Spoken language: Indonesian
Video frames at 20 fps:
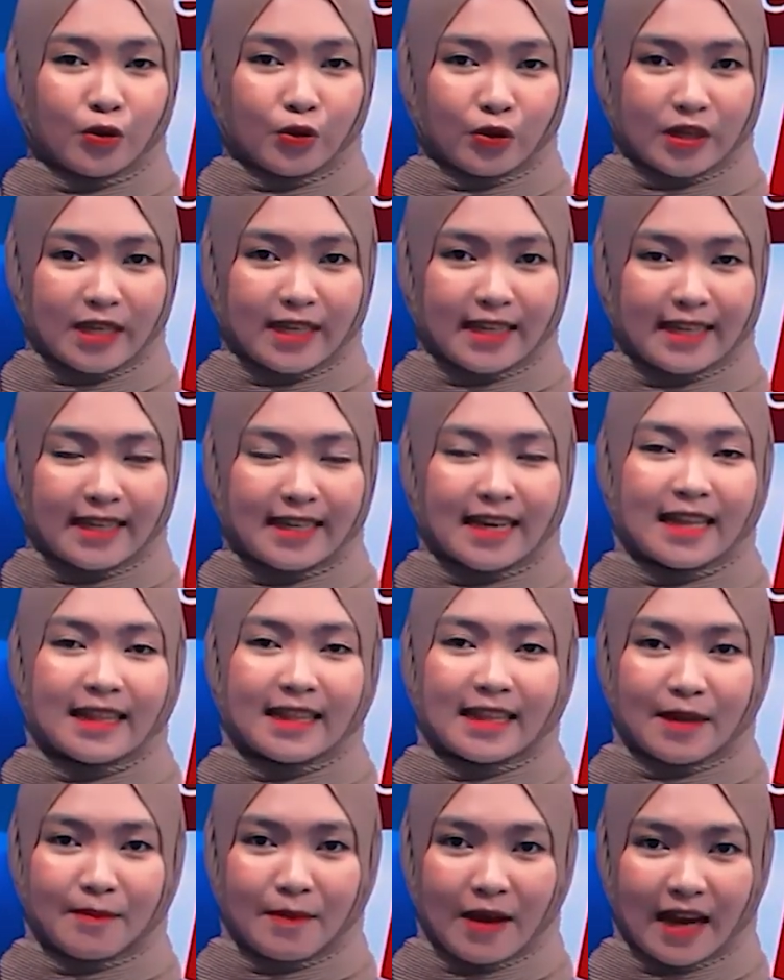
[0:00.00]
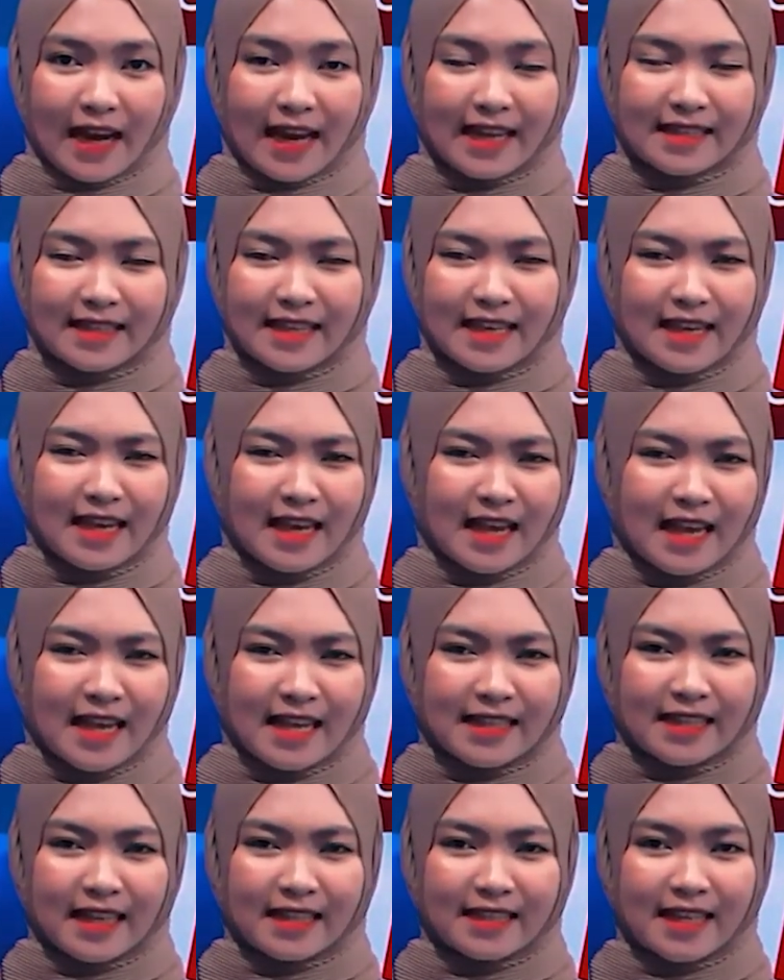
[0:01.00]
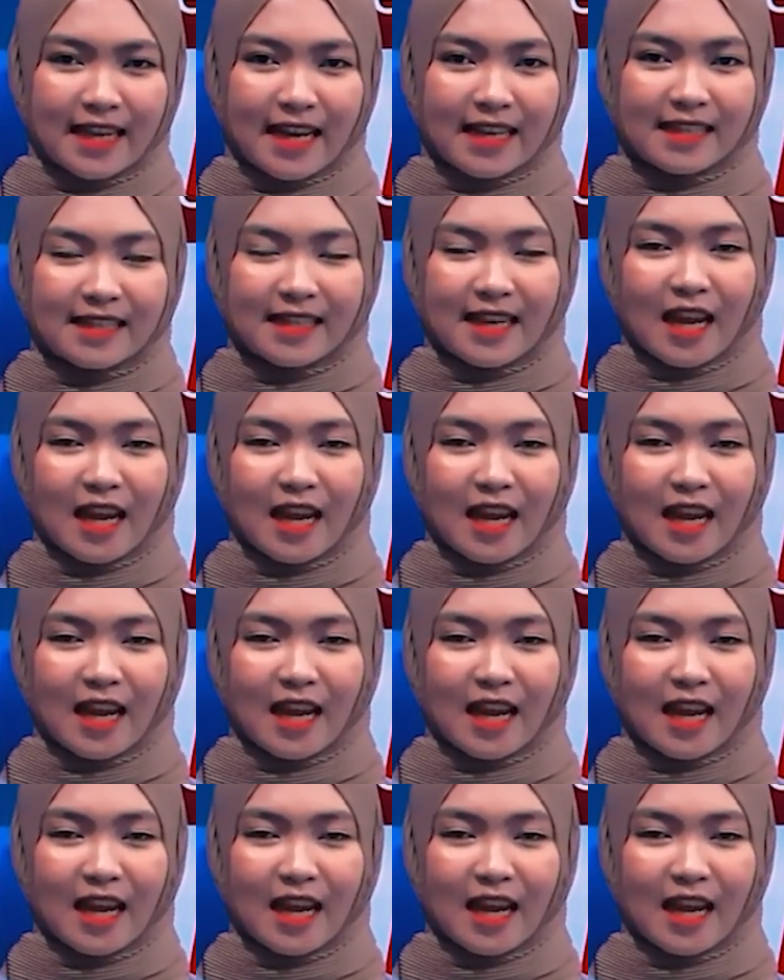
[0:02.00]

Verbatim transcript: undur diri dan terima kasih. Saksikan